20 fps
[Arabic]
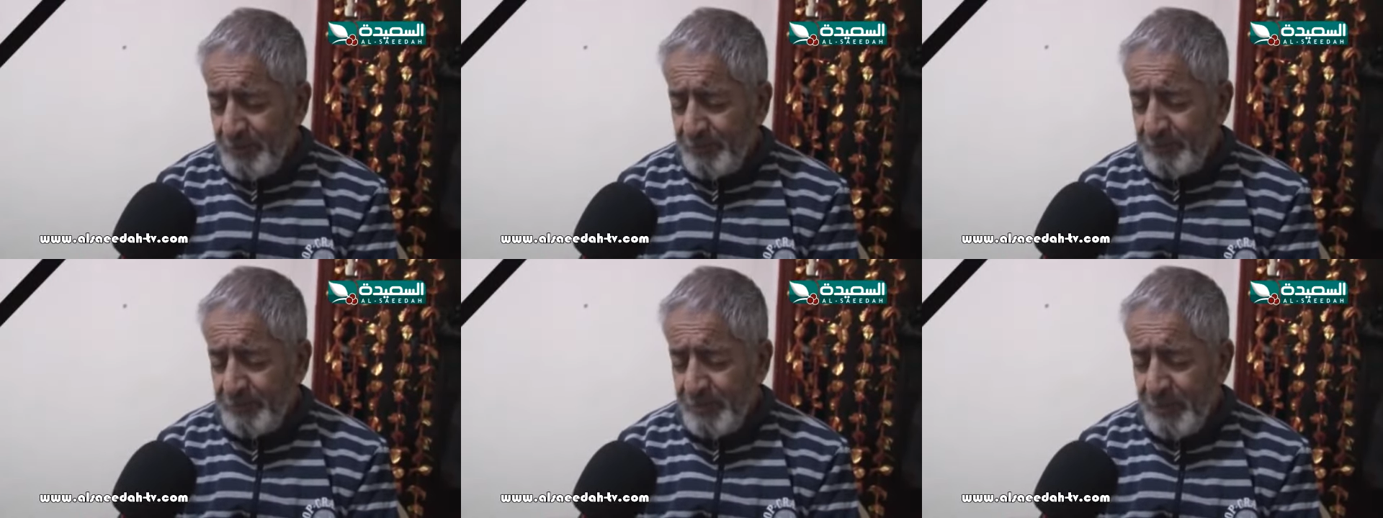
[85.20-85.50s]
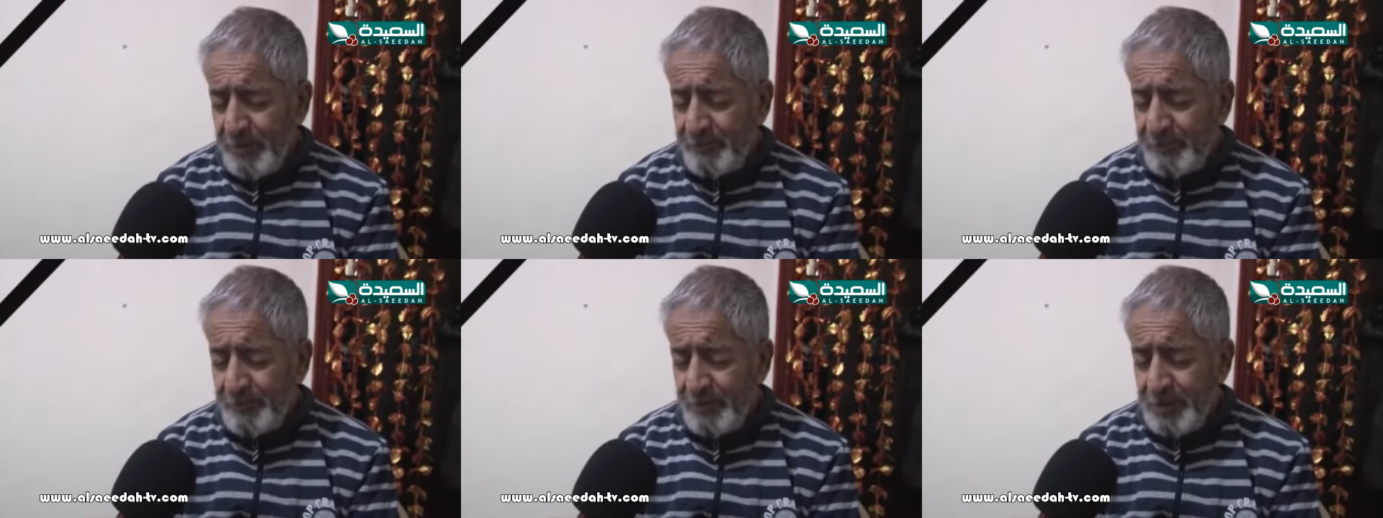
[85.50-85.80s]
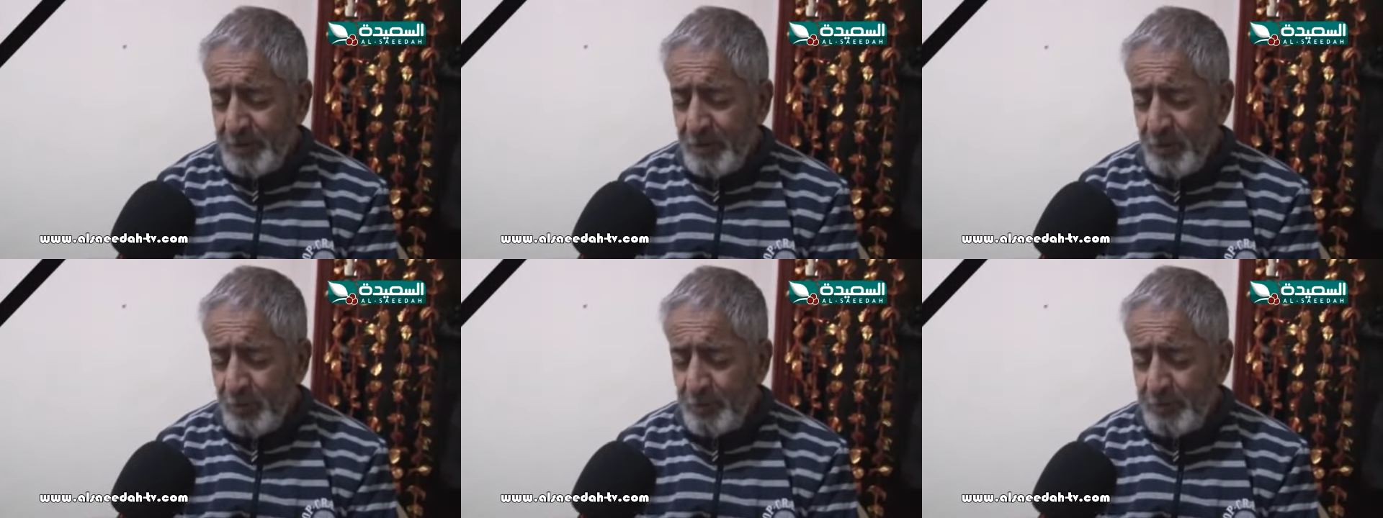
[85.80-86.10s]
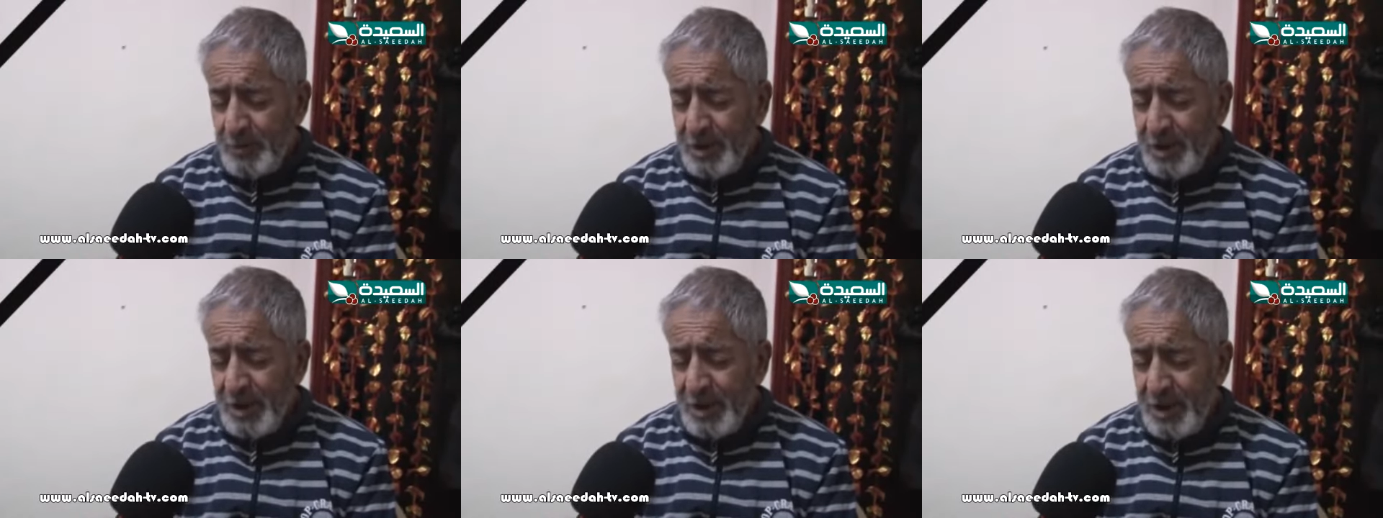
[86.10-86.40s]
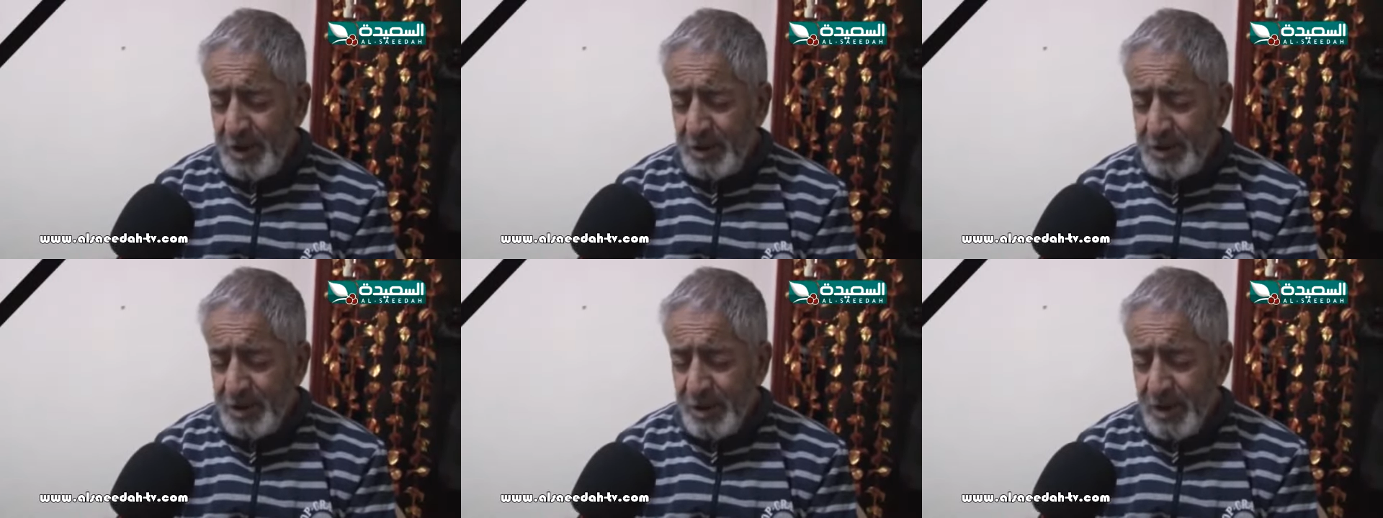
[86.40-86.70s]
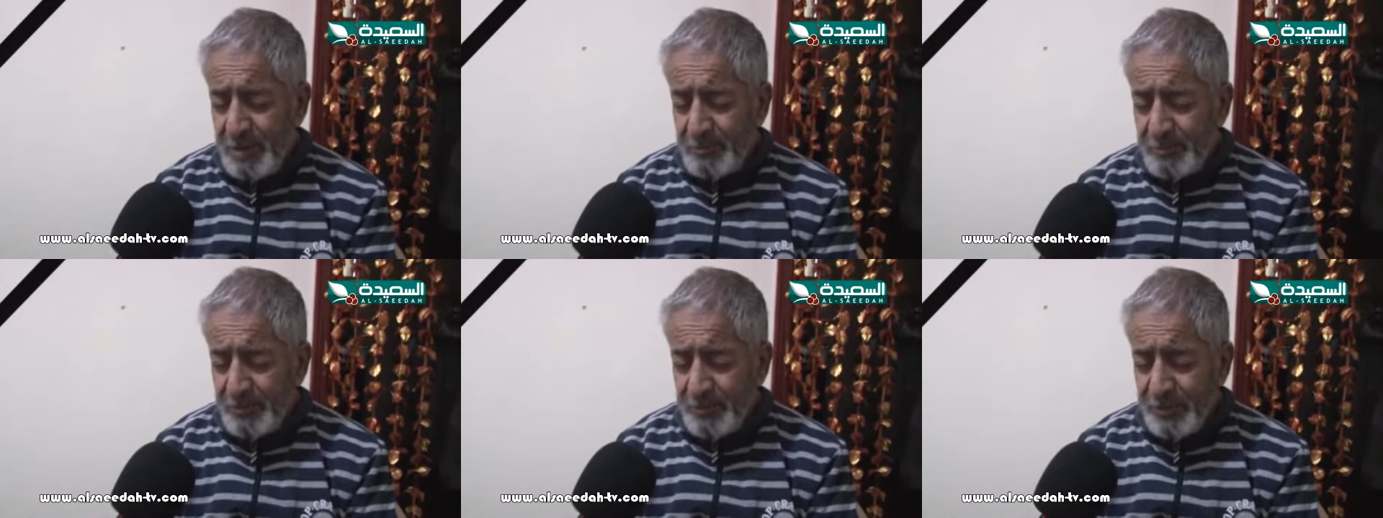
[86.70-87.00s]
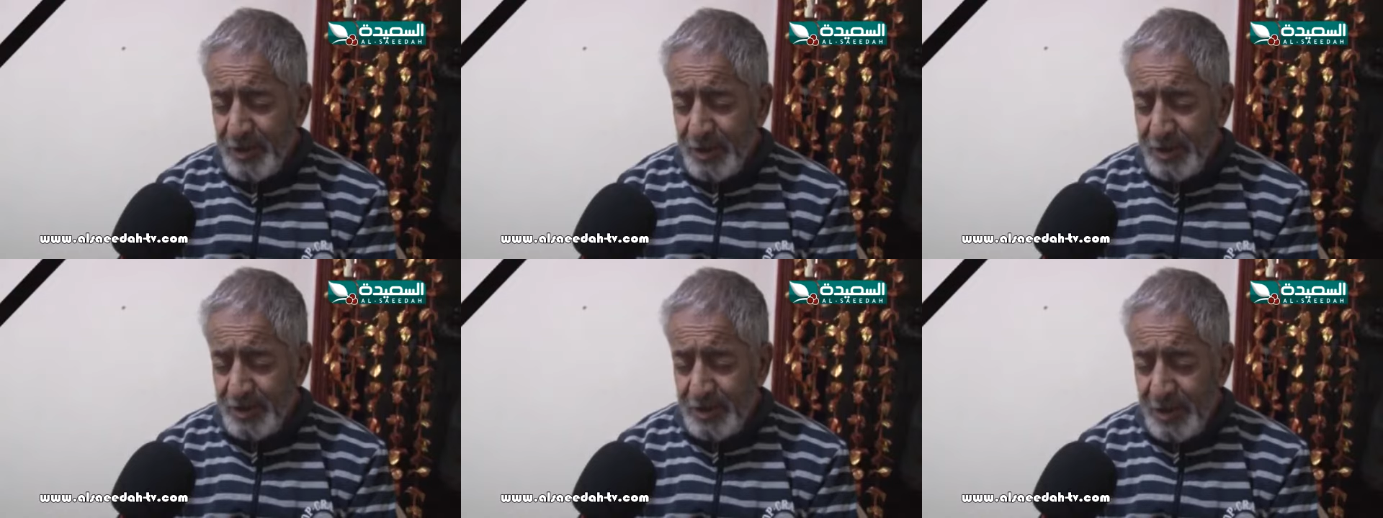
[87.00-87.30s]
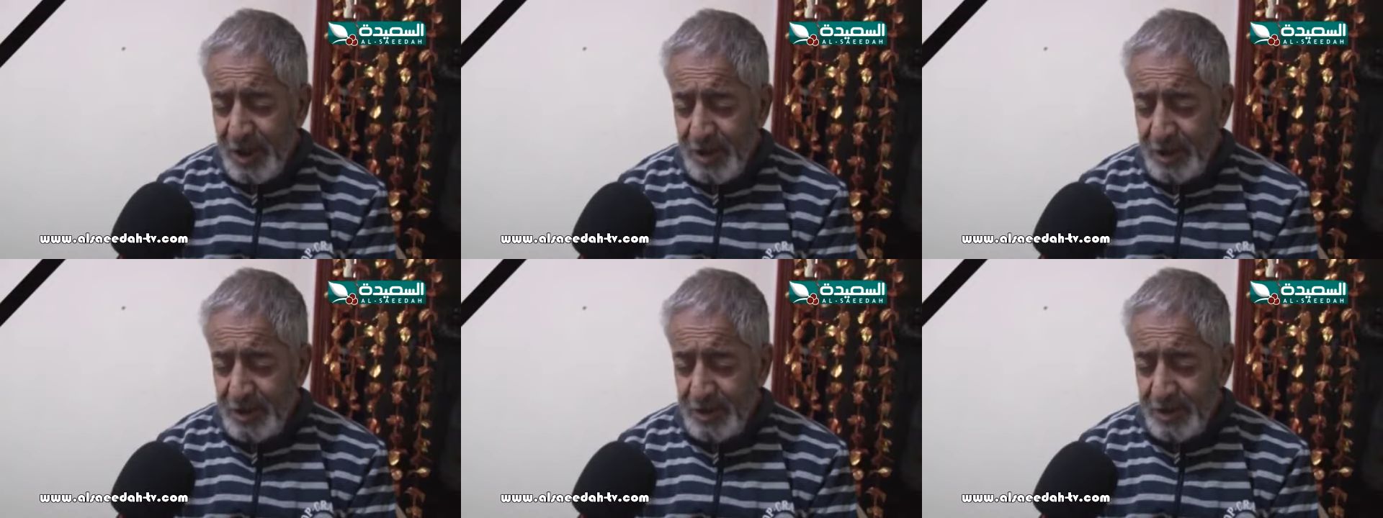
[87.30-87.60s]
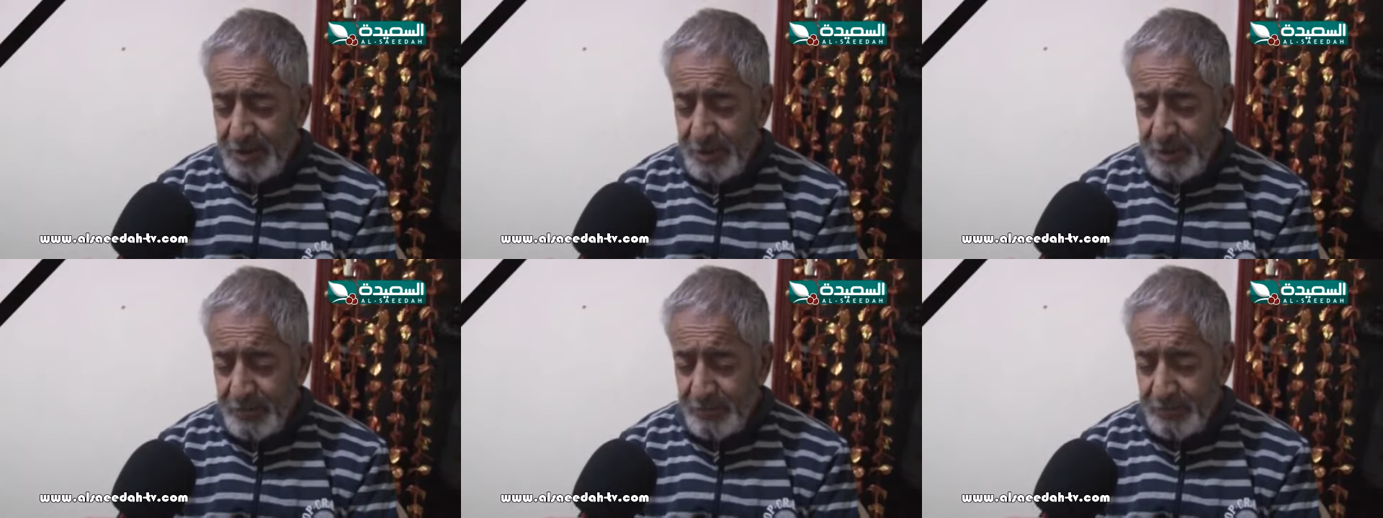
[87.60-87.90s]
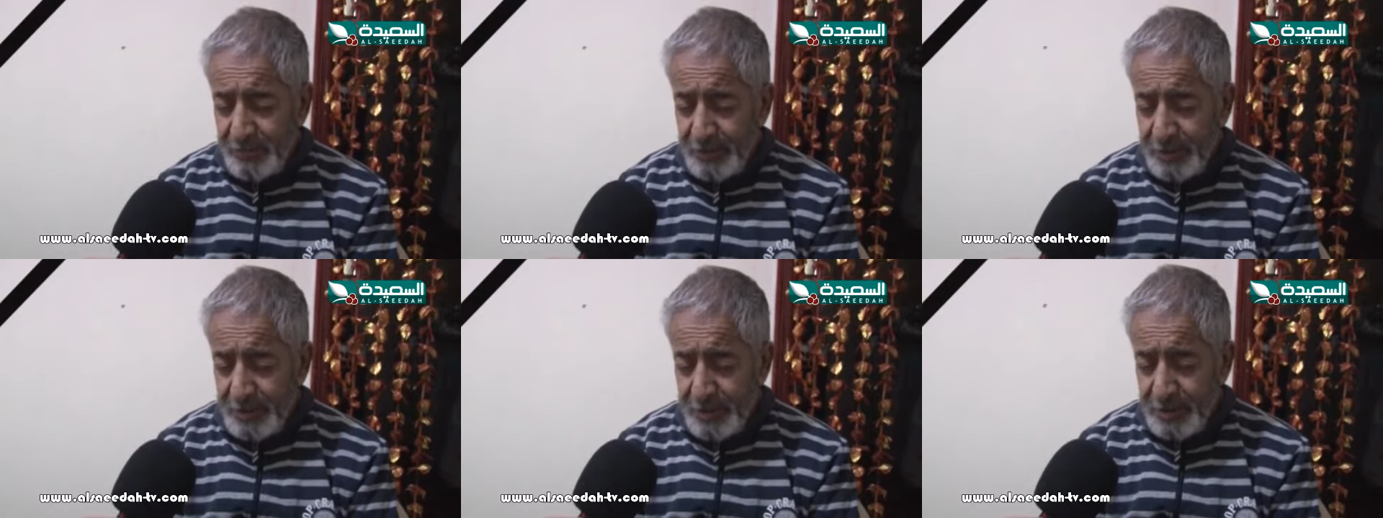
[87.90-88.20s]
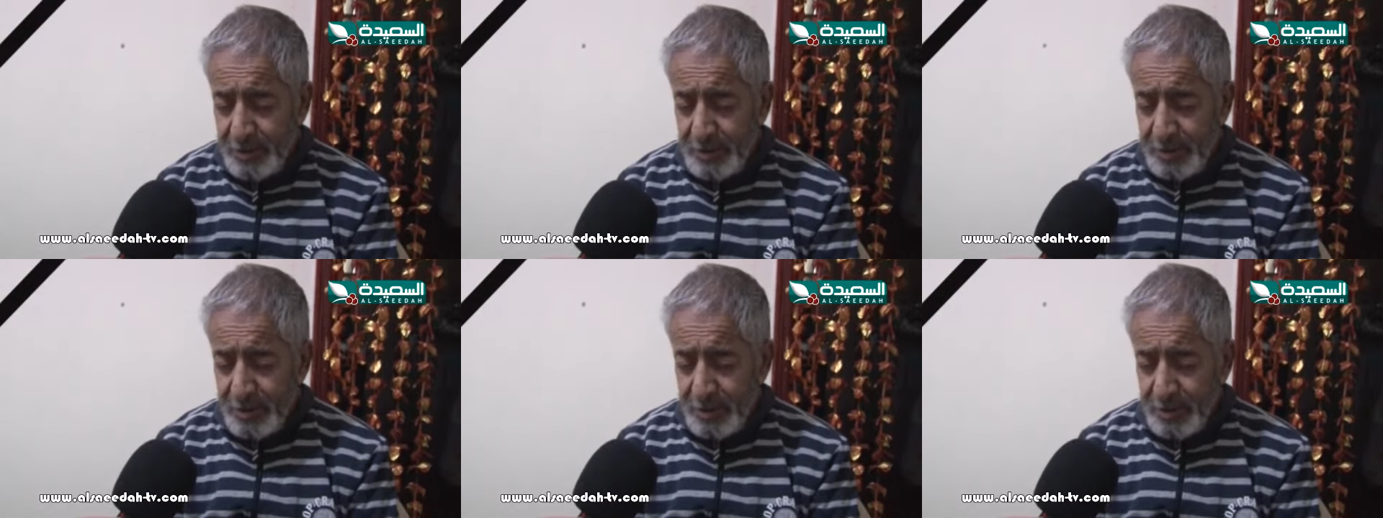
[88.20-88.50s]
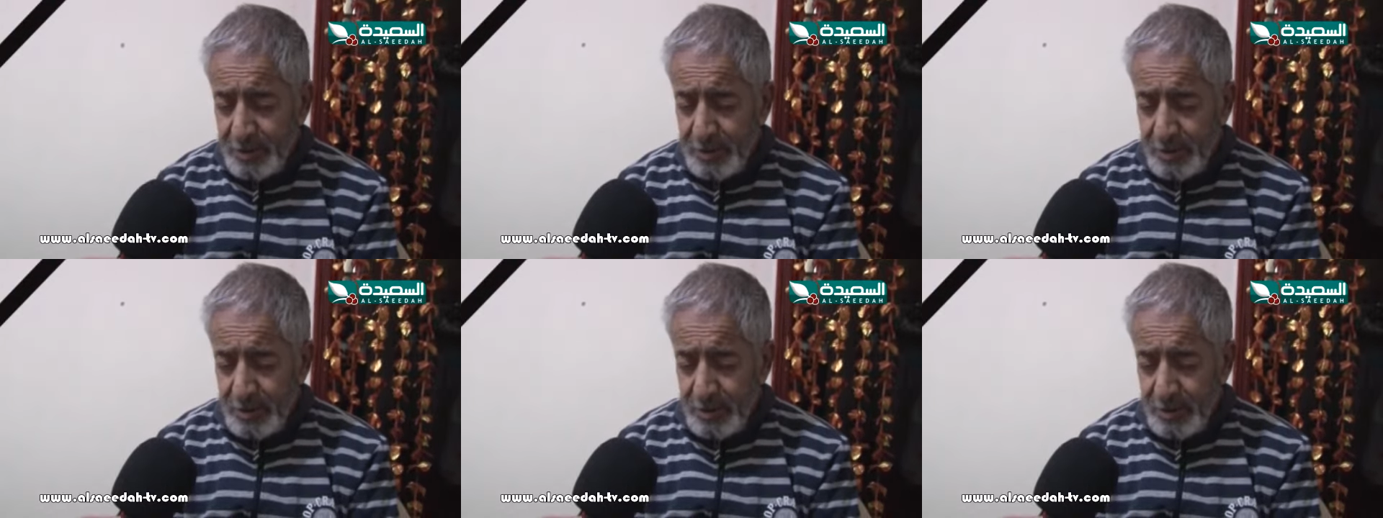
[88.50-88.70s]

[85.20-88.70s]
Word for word: ففي يوم من الأيام زاد علي الضيق